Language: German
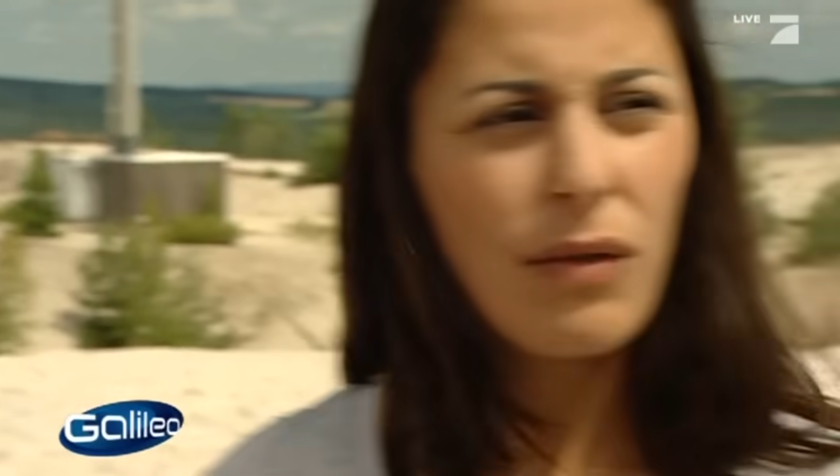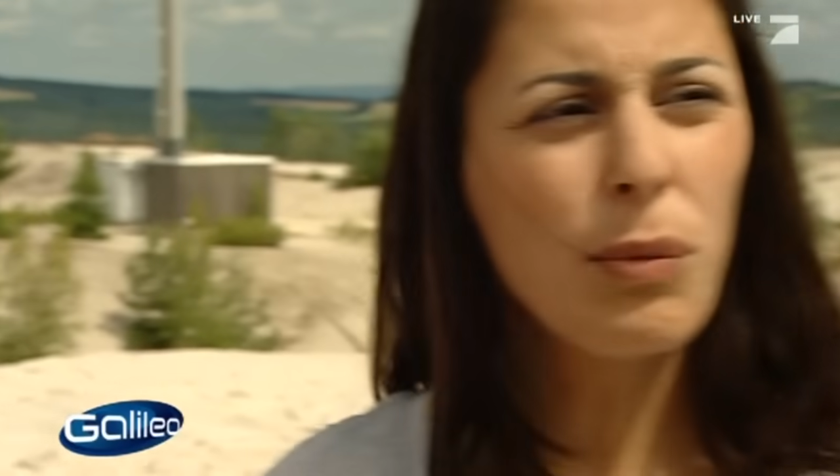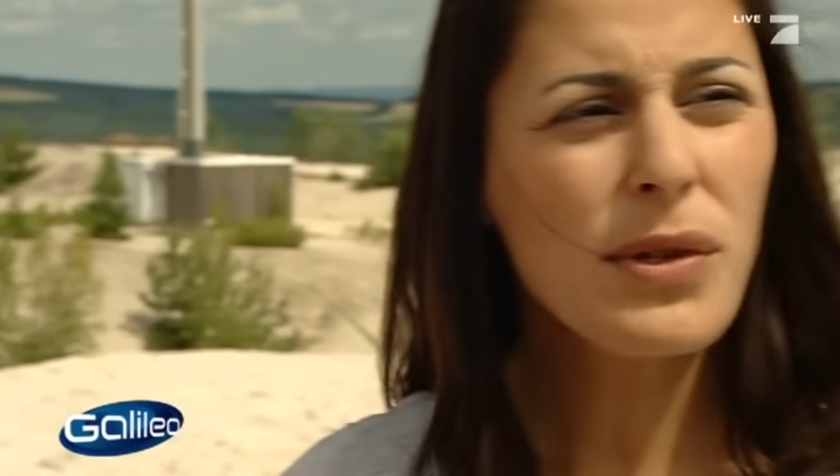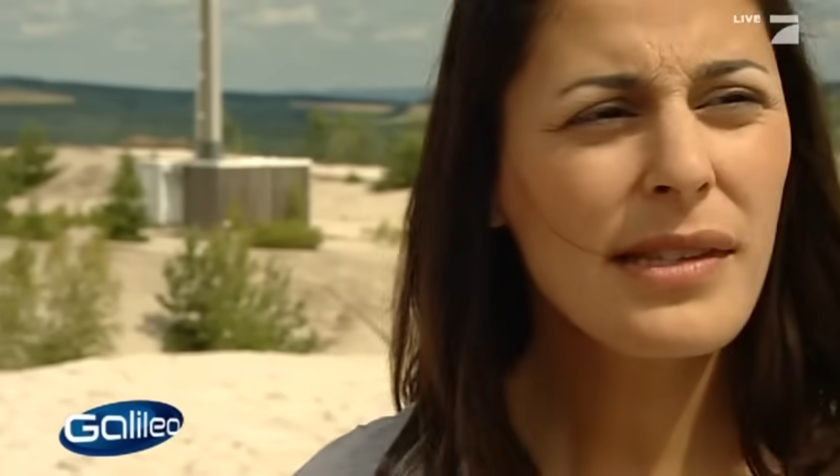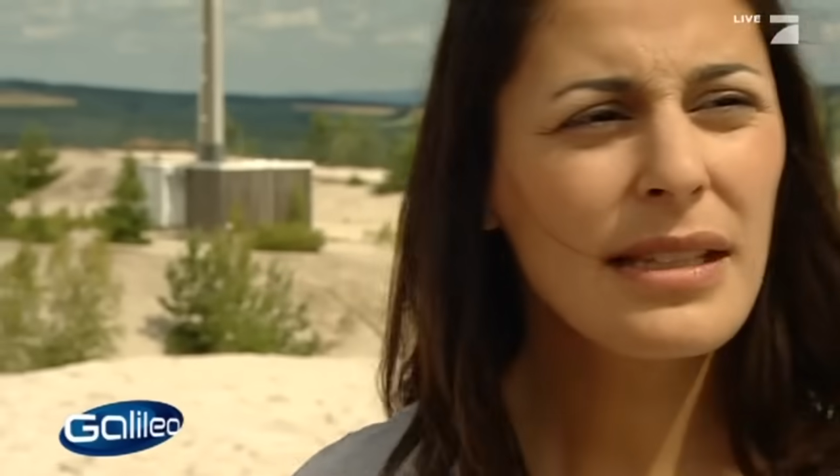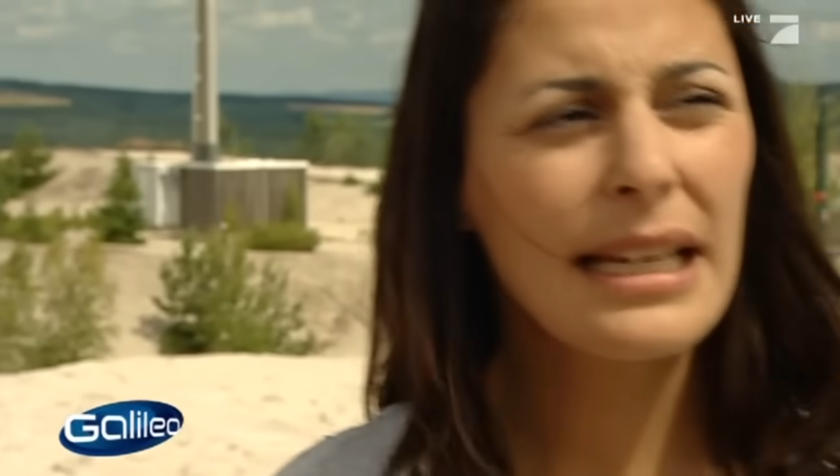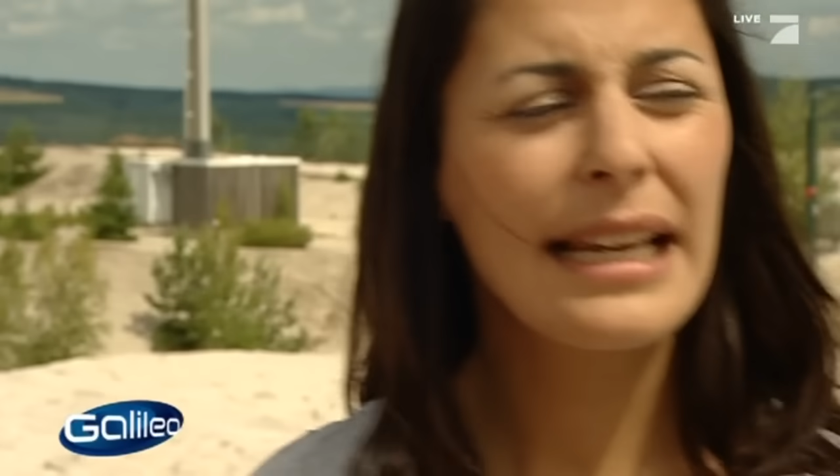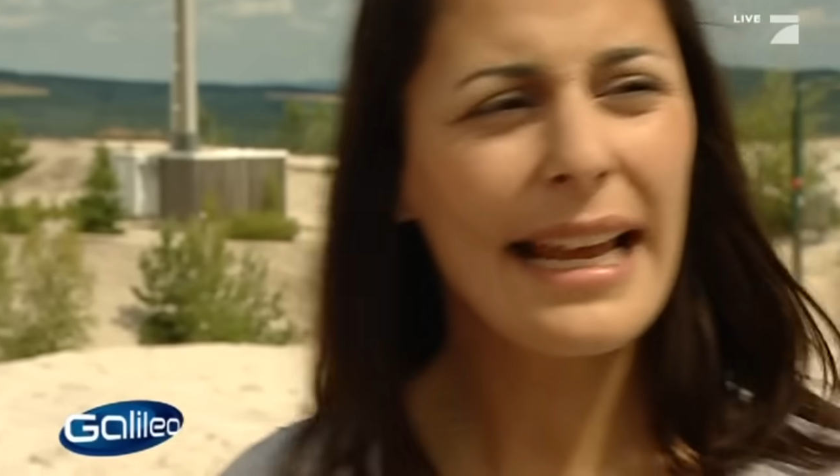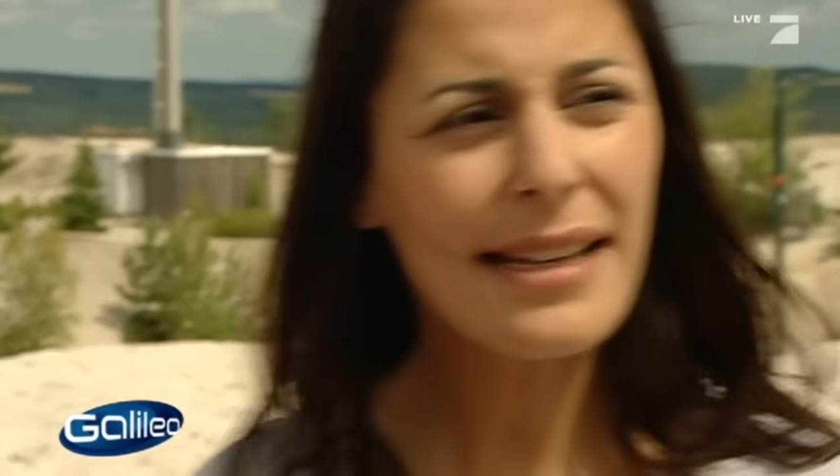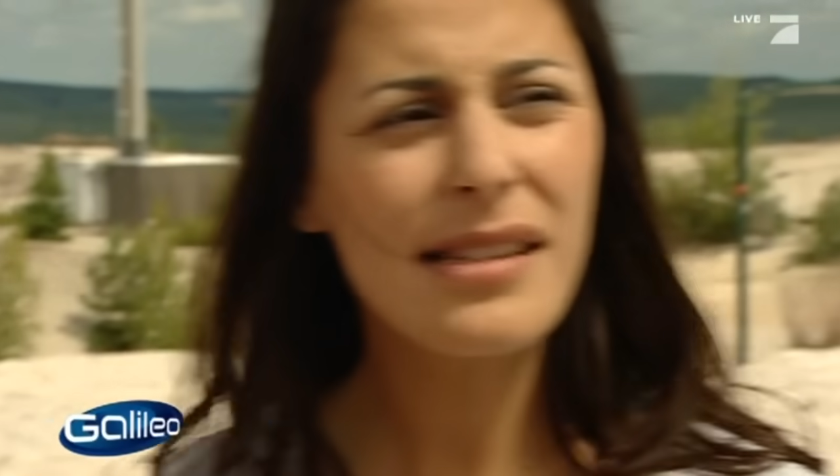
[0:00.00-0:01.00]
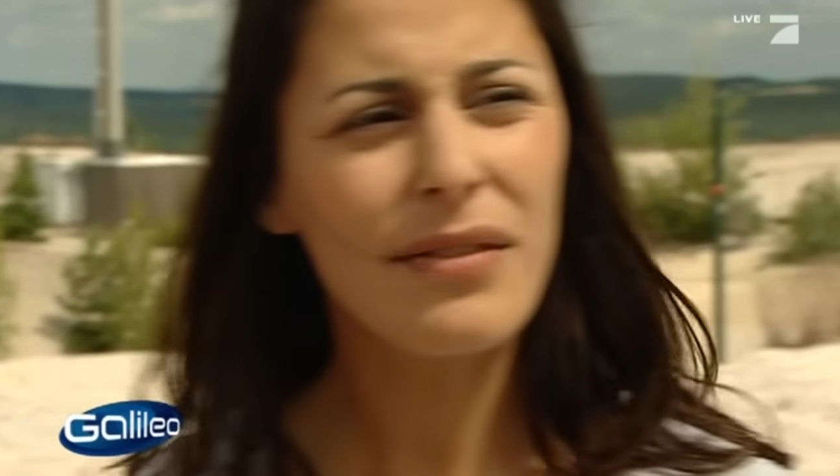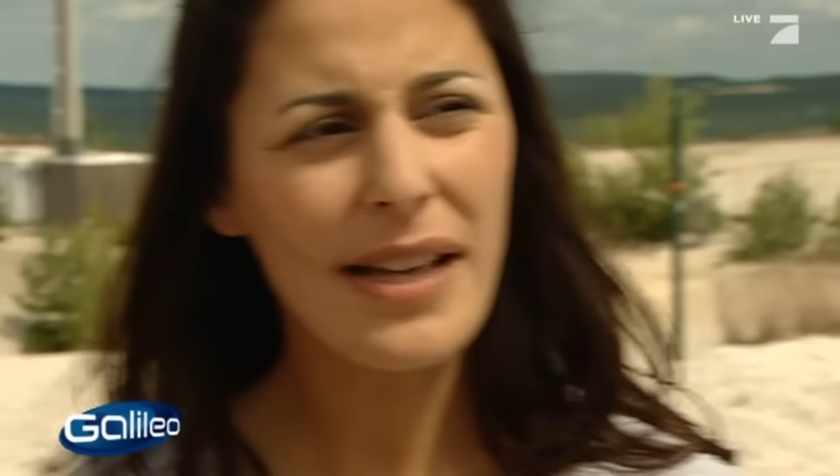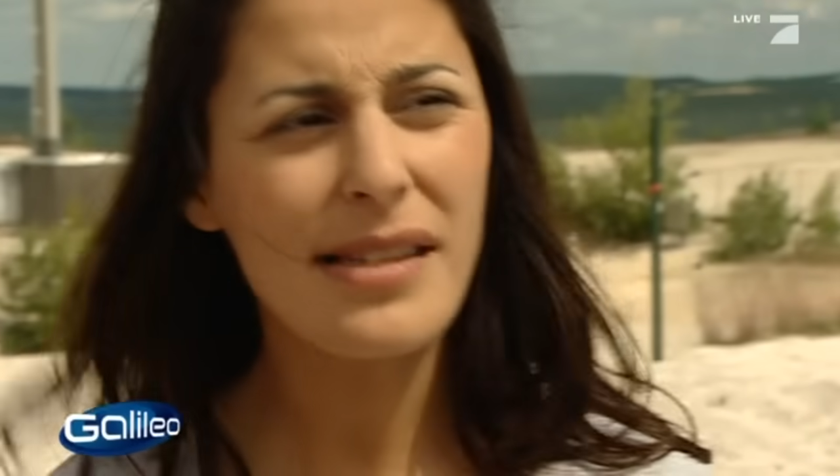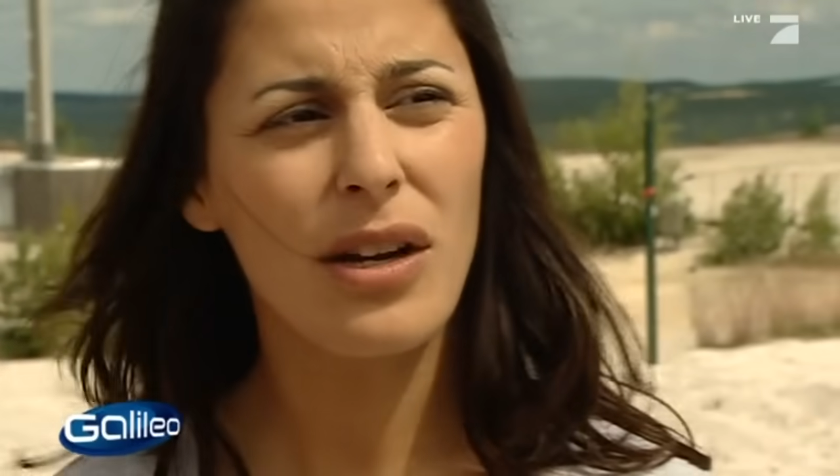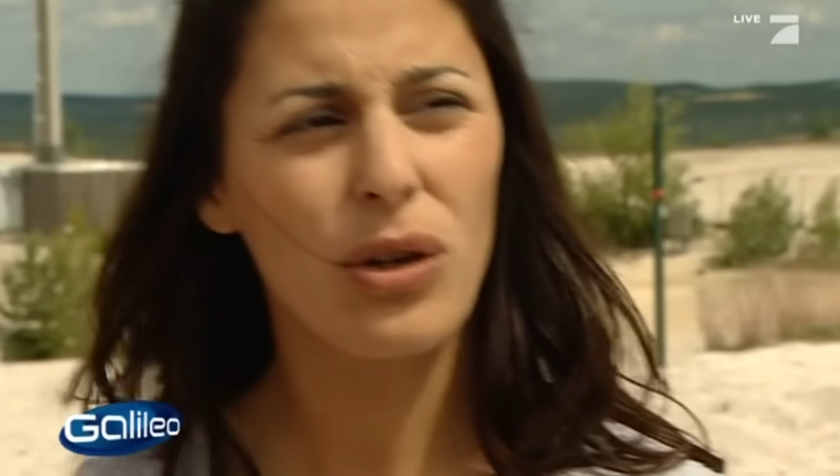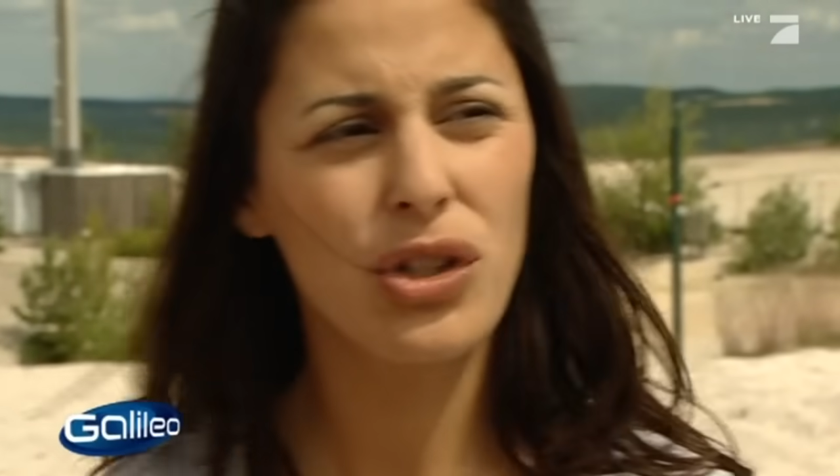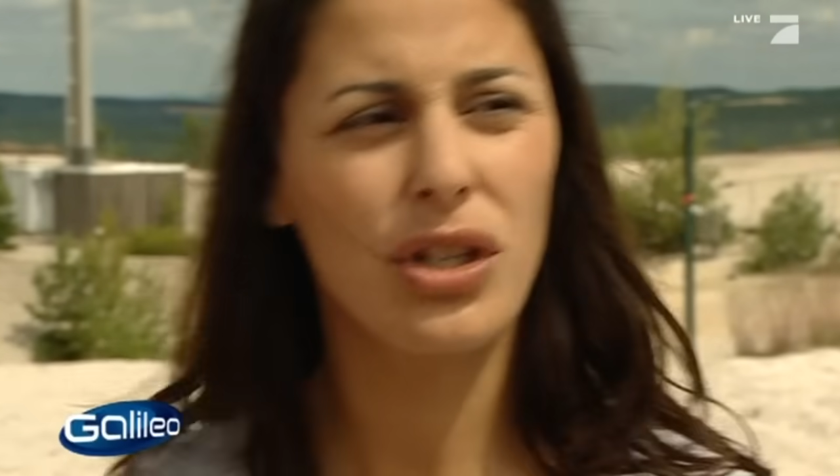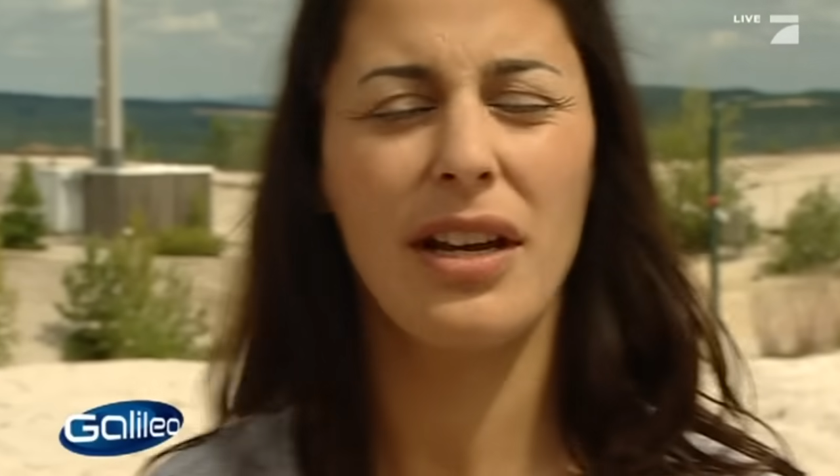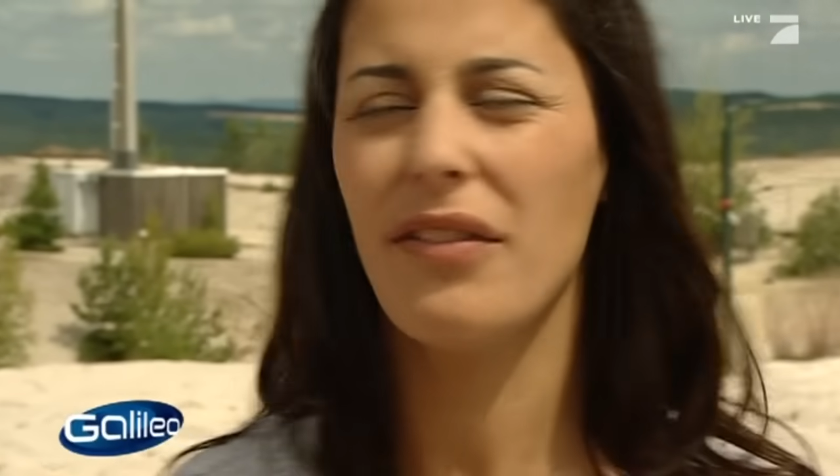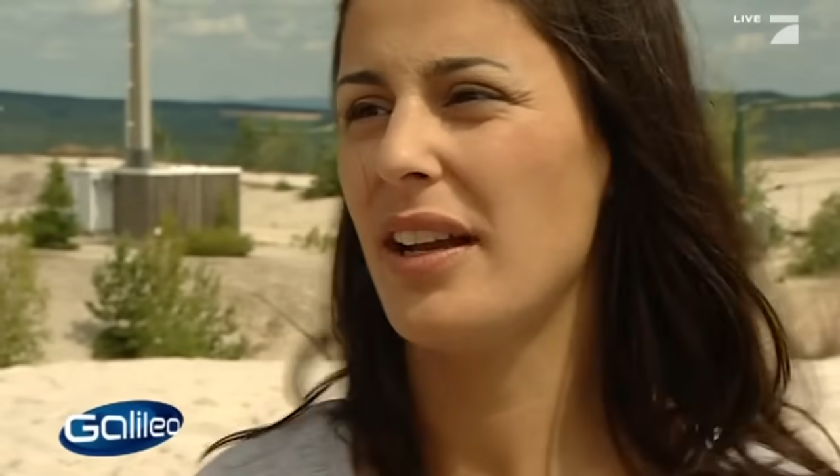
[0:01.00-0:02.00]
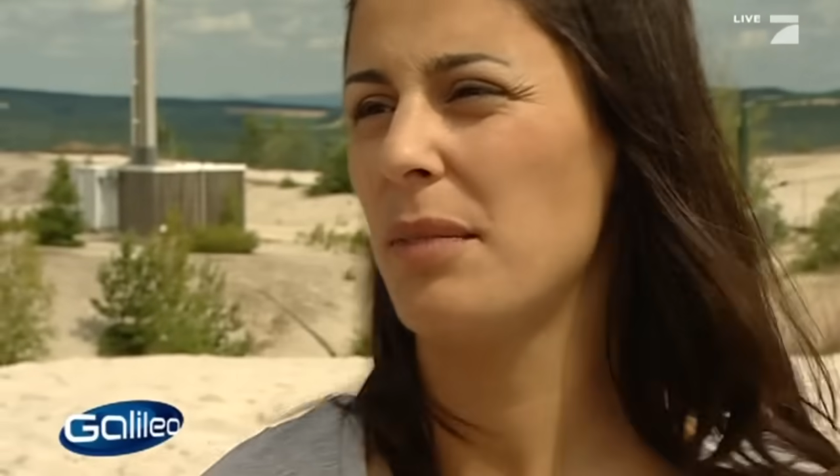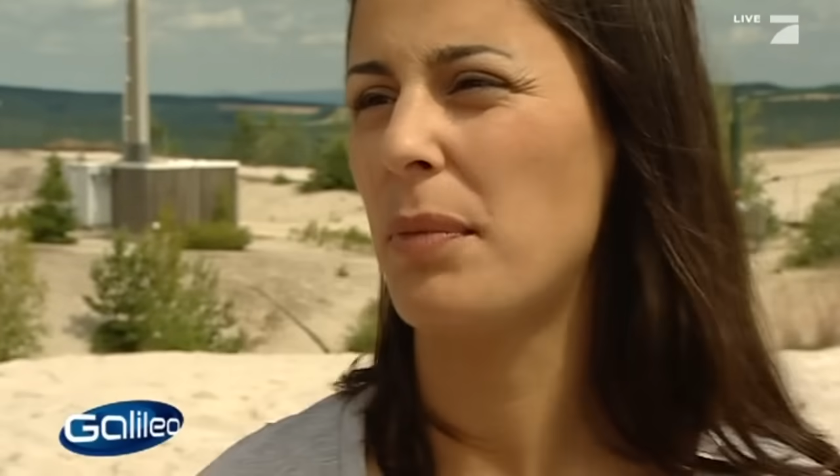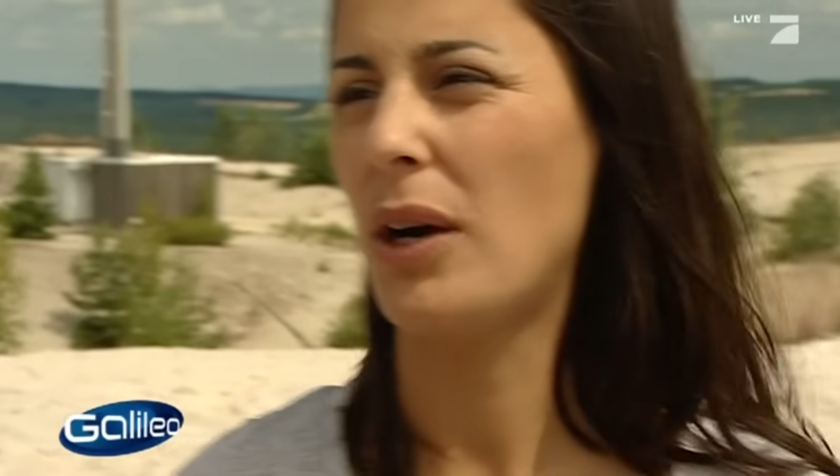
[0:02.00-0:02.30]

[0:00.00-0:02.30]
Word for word: Wir müssen die längste Wasserrutsche der Welt